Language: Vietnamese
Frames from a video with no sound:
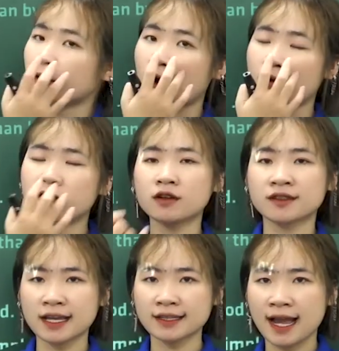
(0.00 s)
nào đó vừa
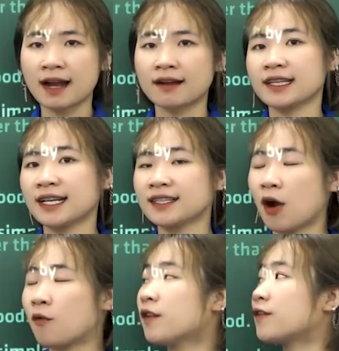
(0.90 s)
dễ dàng, nhanh
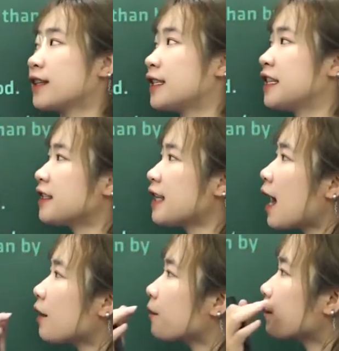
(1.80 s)
chóng và phải chính
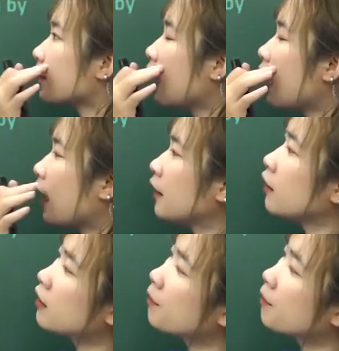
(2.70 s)
xác. Cái từ thứ